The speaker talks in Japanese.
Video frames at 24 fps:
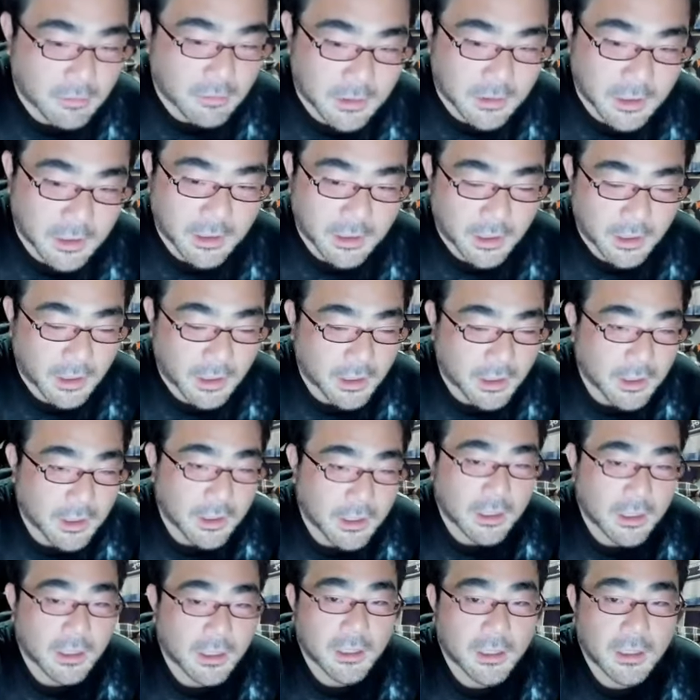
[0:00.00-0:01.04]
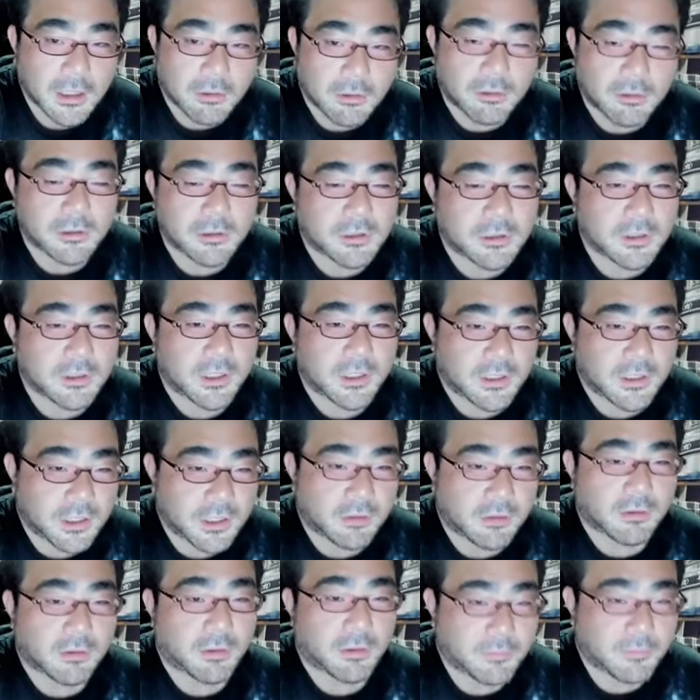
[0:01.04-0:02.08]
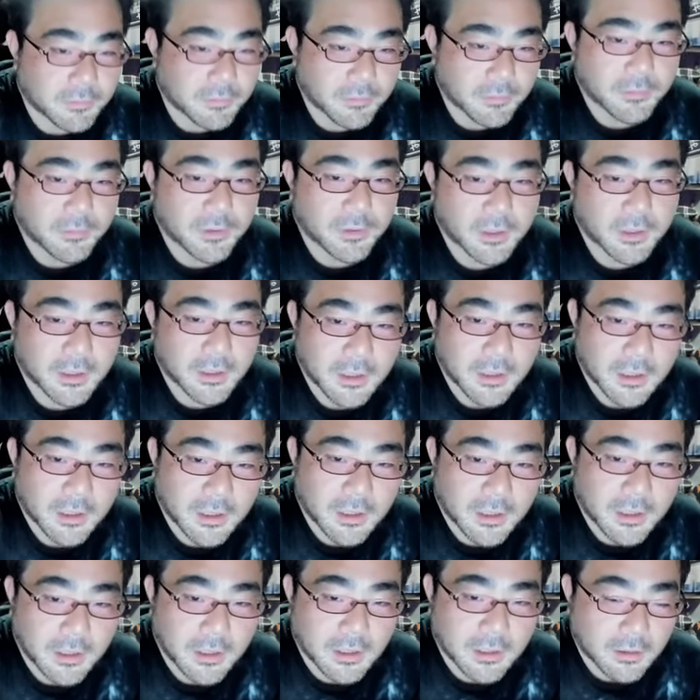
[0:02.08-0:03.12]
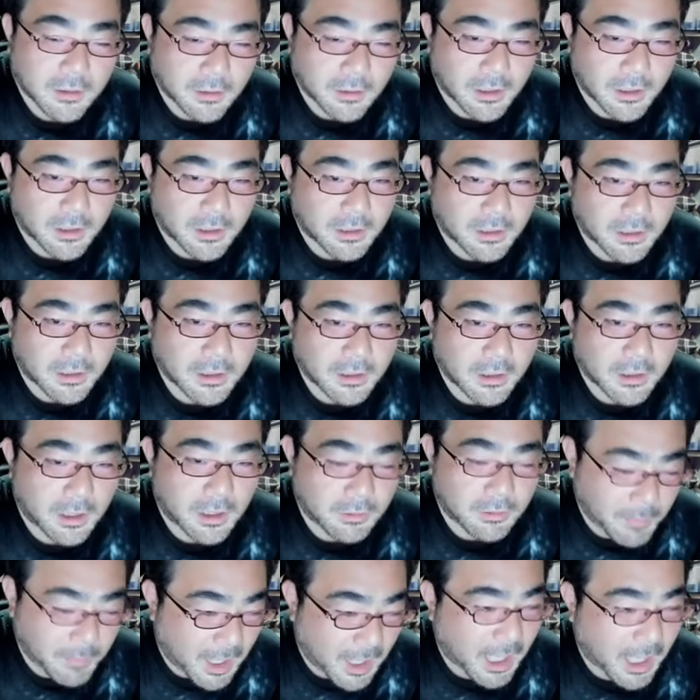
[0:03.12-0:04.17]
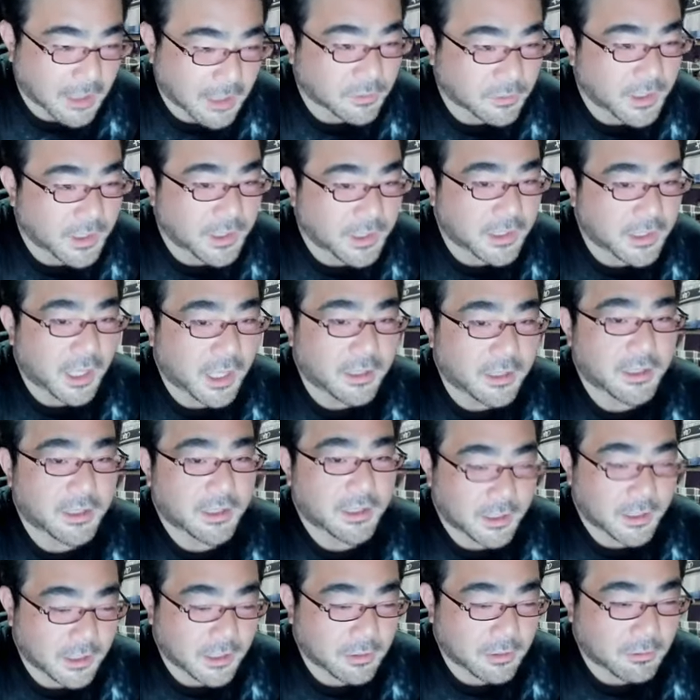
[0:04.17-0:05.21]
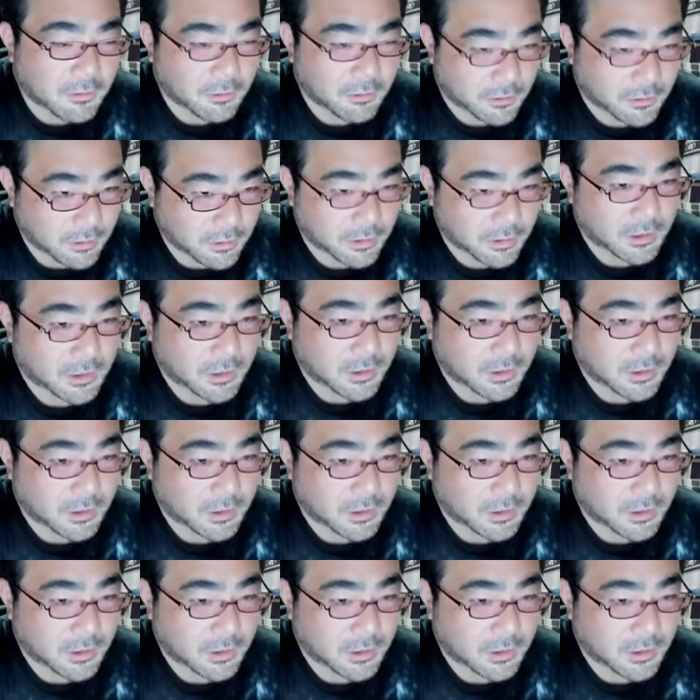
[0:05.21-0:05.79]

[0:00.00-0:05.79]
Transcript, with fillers: だって、交通費ゼロだもん。またあの、まあ、ガソリン代ぐらいだね、交通費。